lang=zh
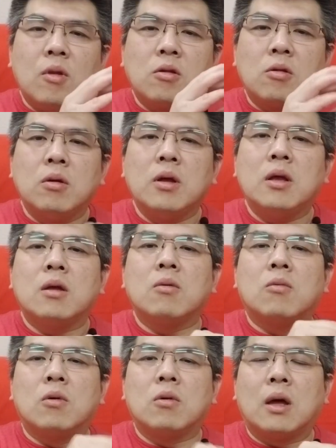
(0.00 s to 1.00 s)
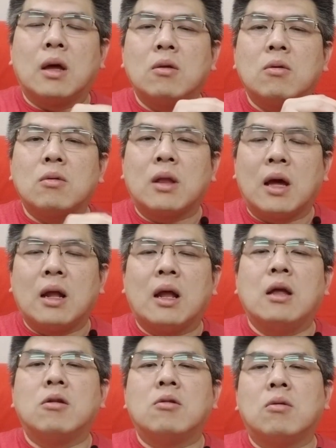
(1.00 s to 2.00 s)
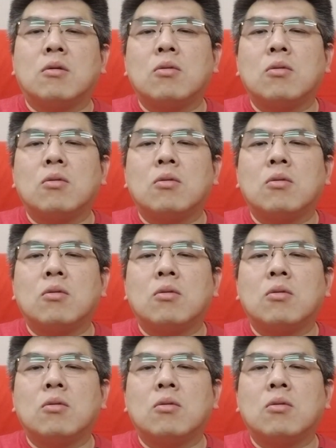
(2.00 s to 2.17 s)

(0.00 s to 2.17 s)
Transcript: 所以我才用它来说。